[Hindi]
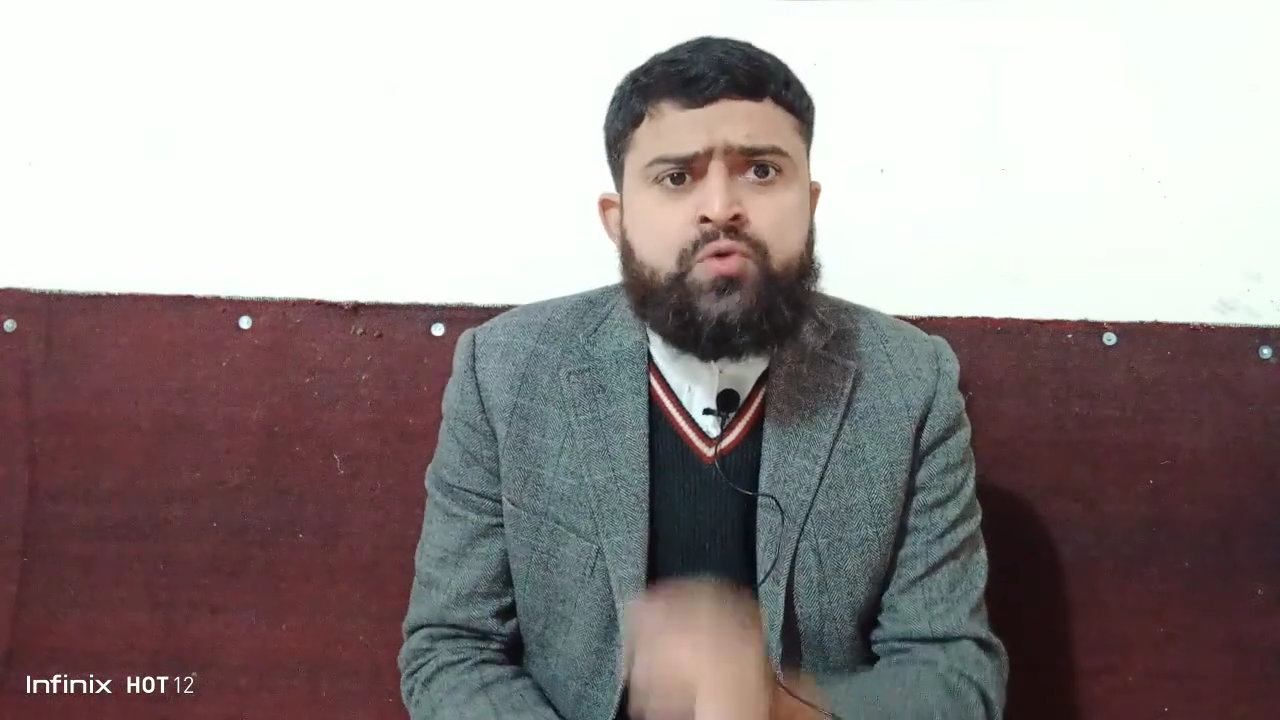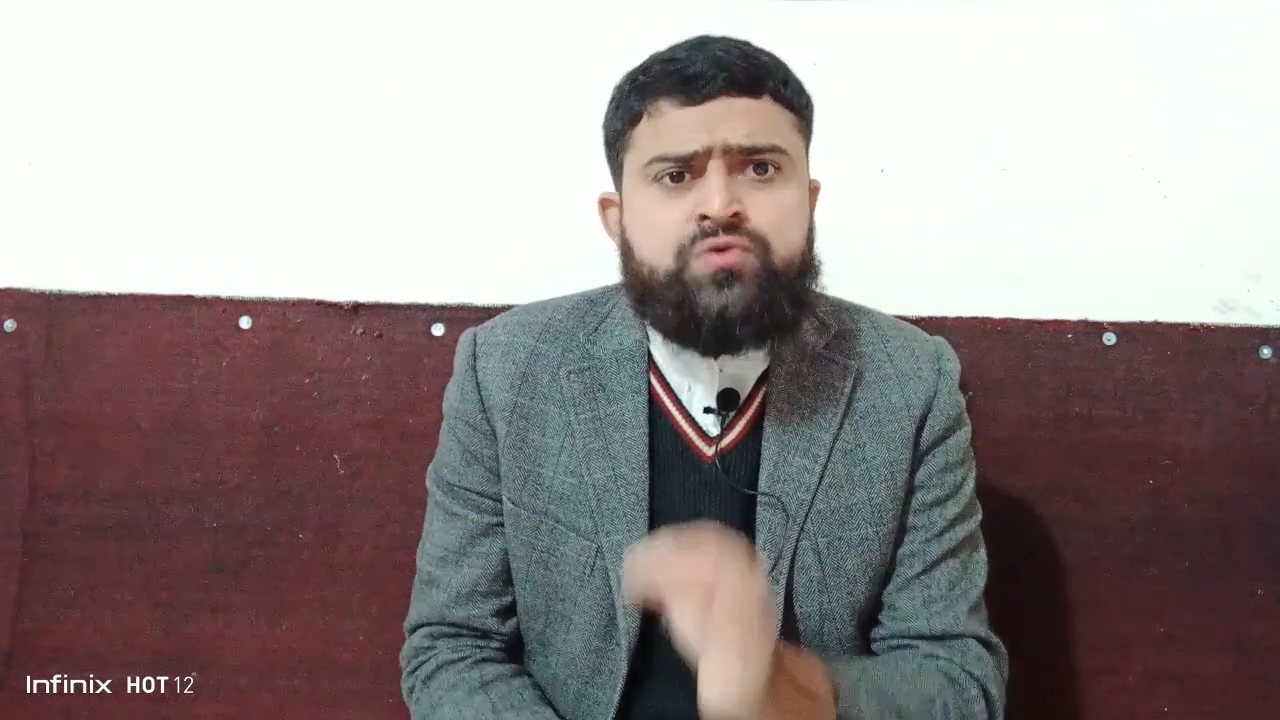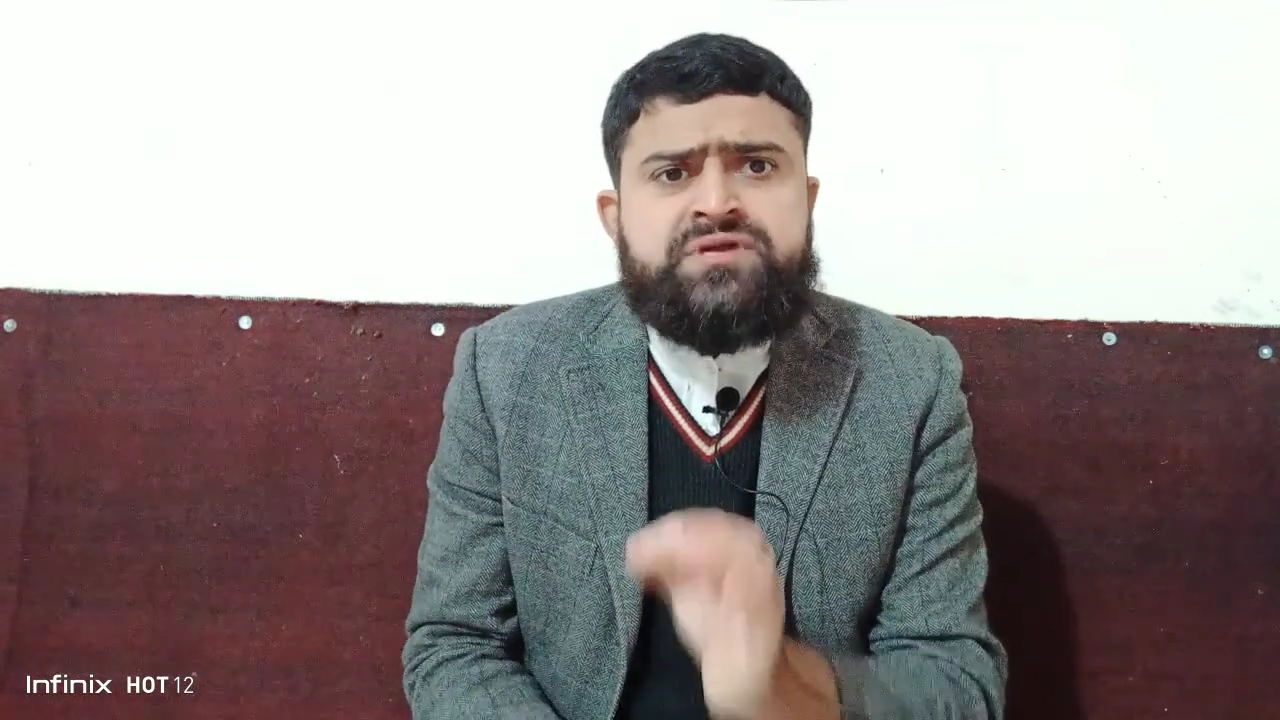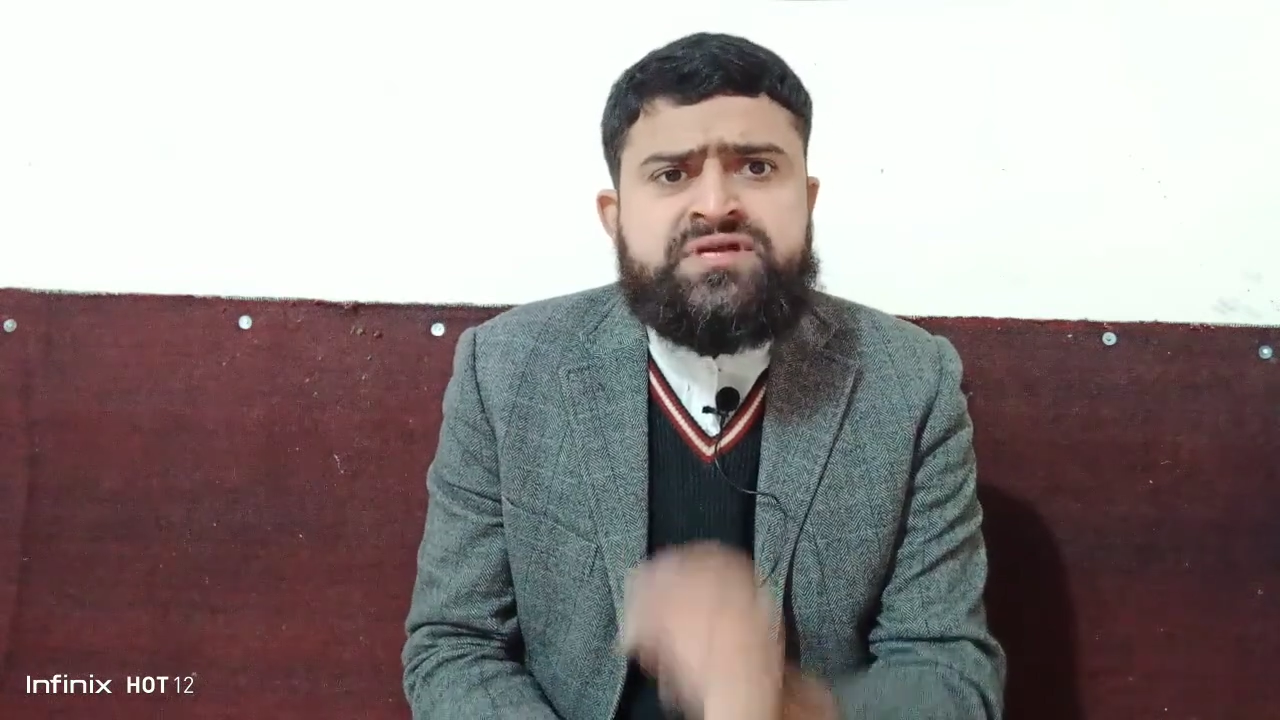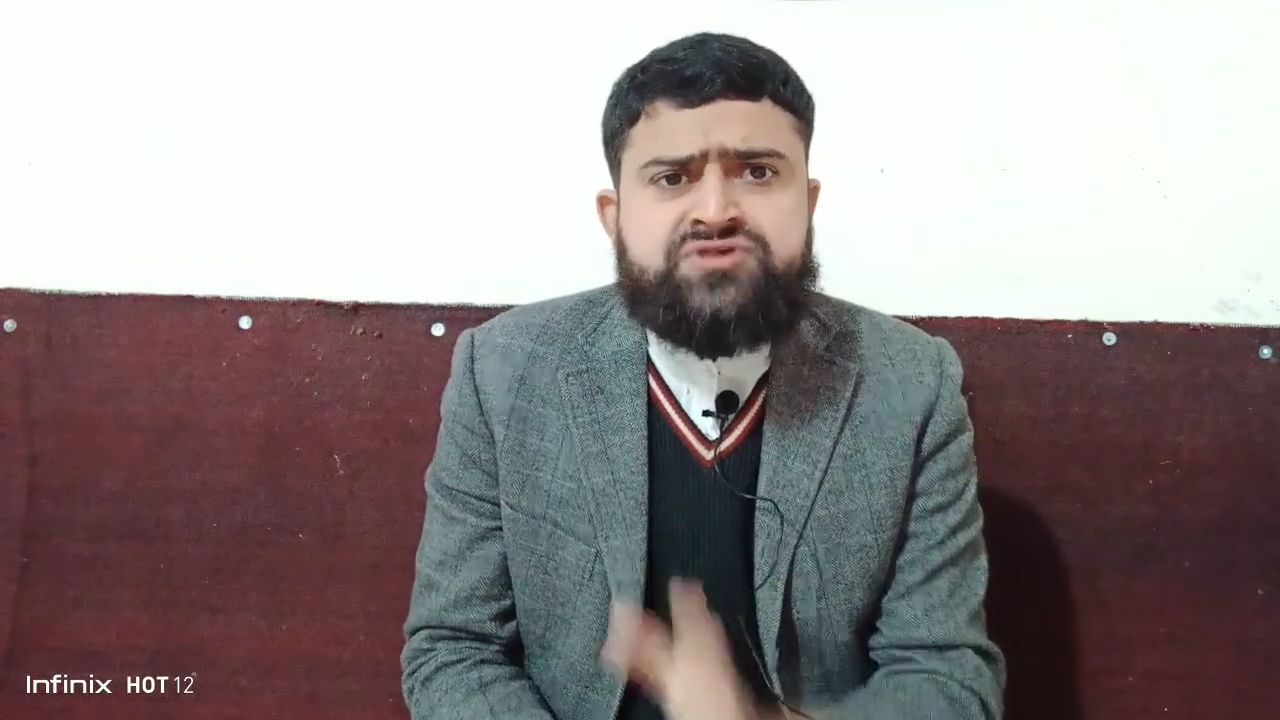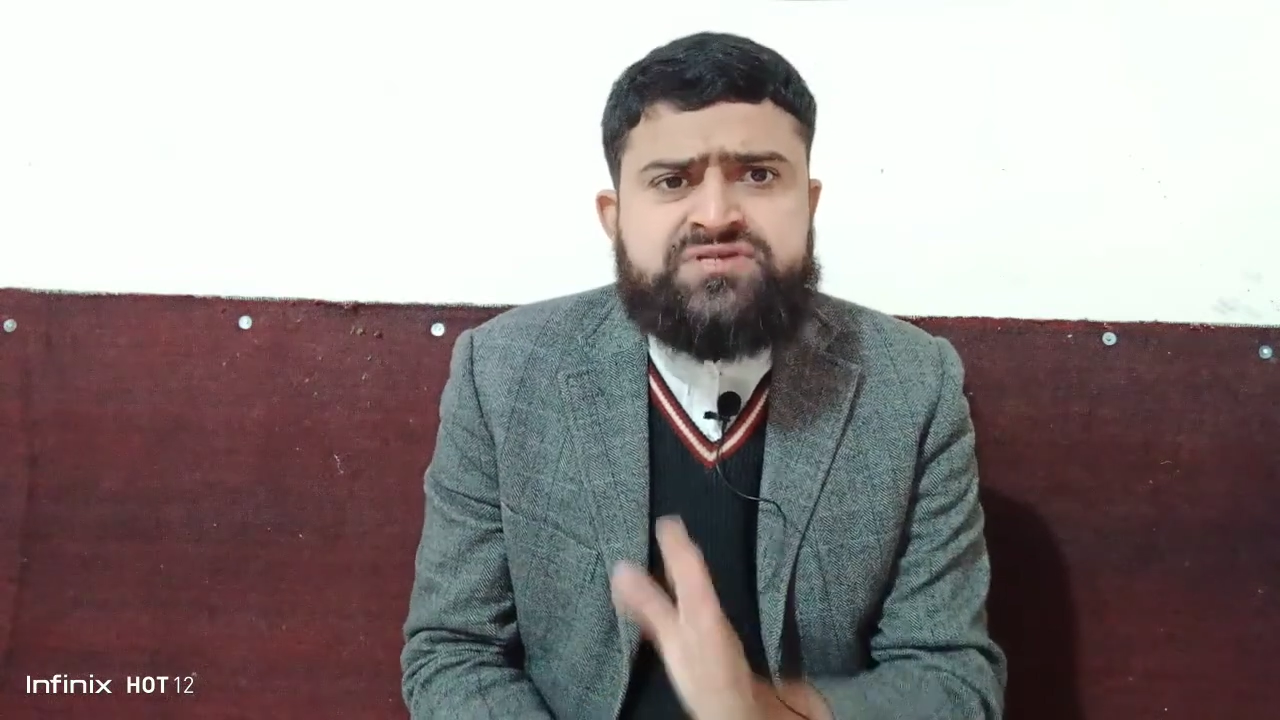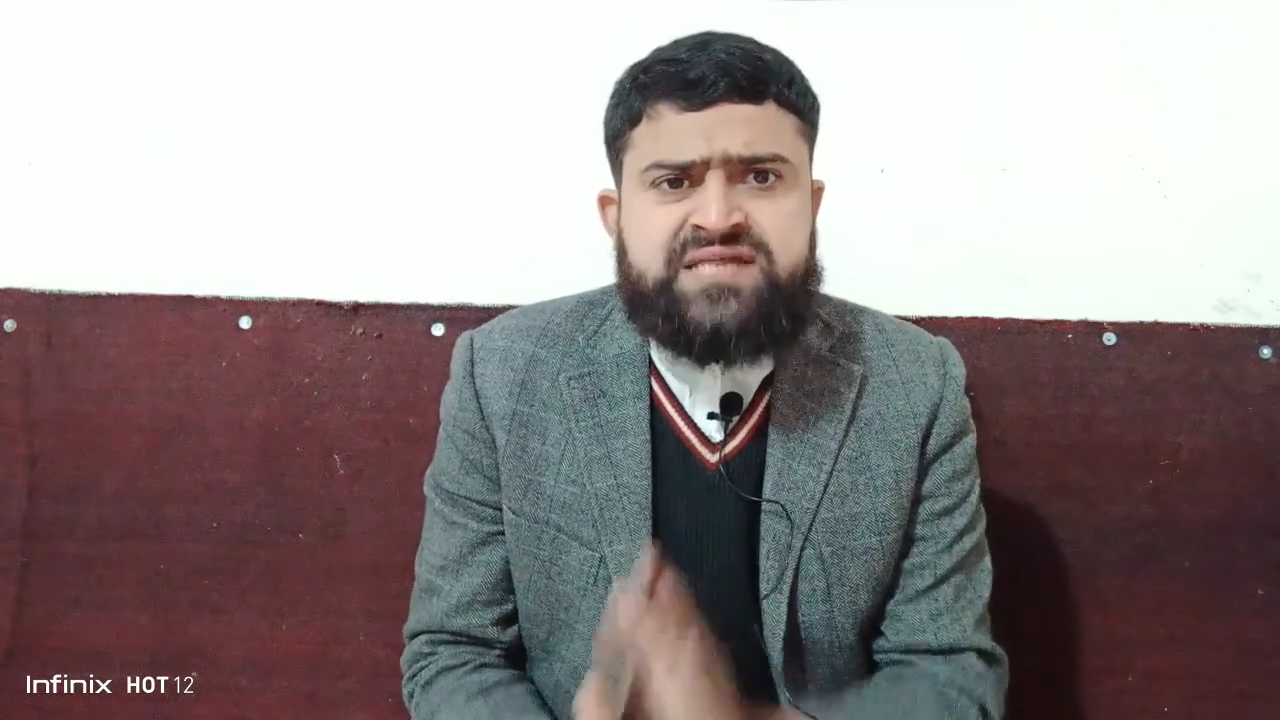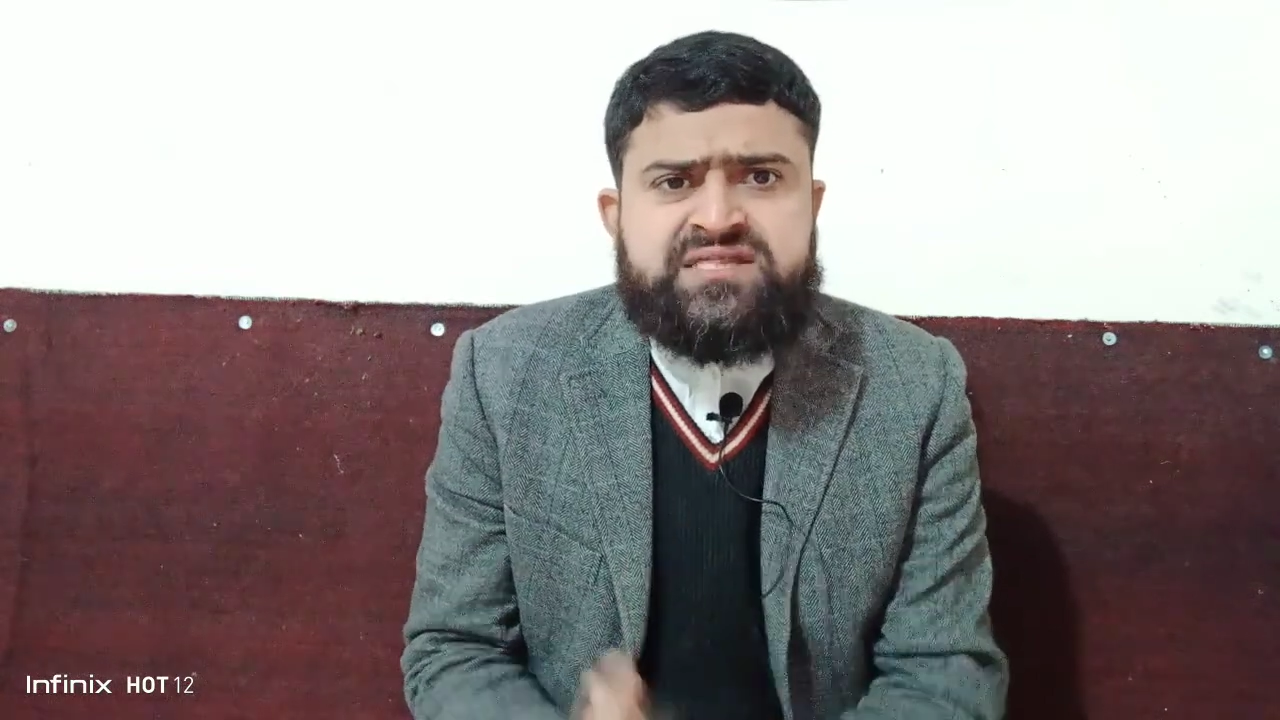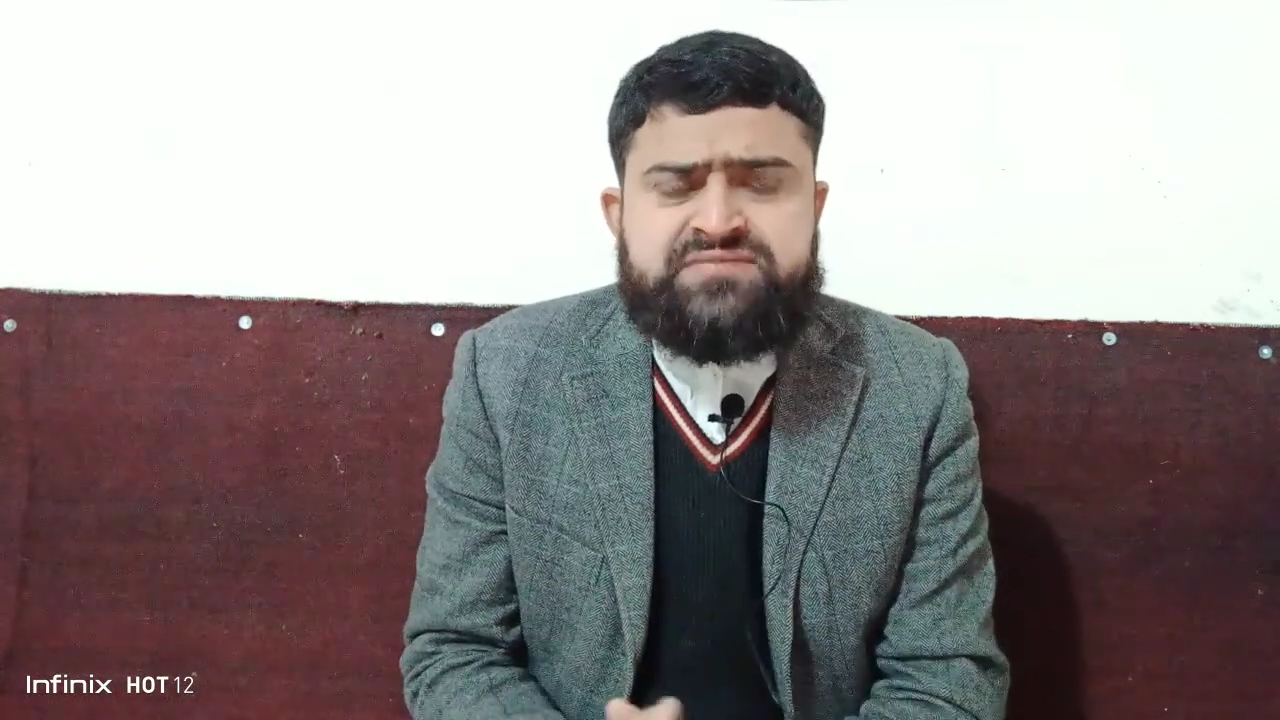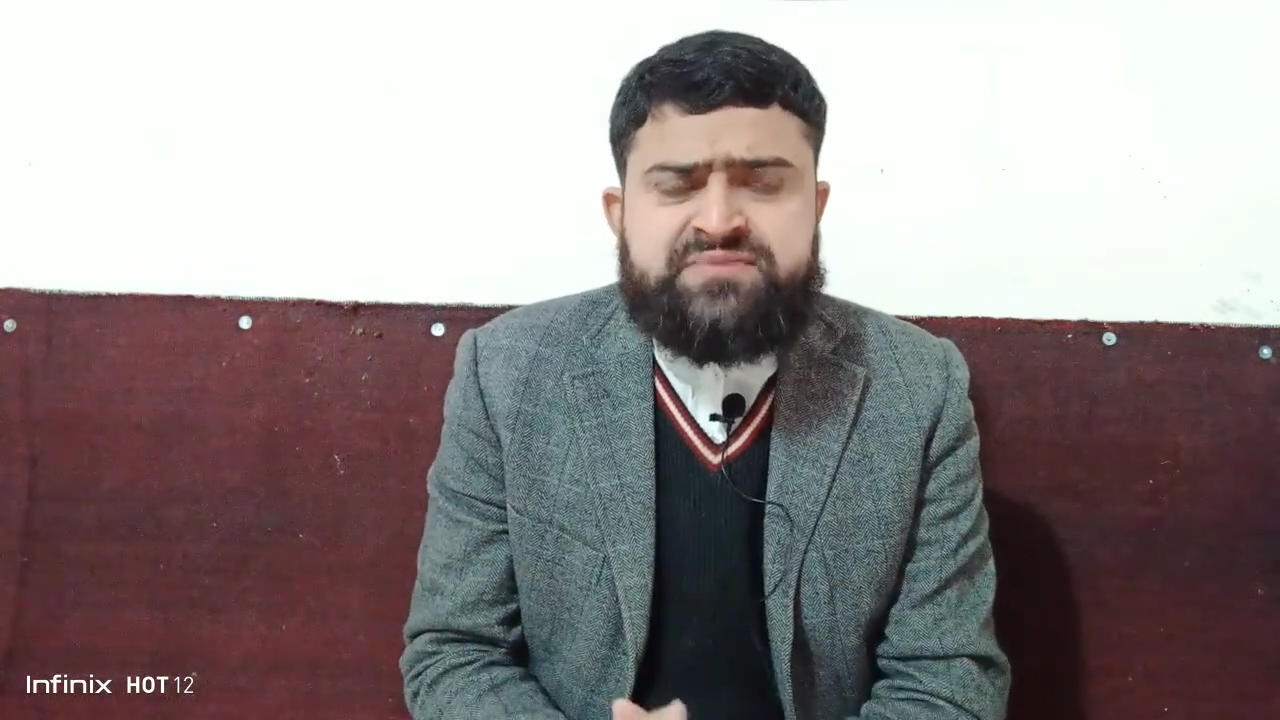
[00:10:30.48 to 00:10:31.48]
उन्नीस सौ सैंतीस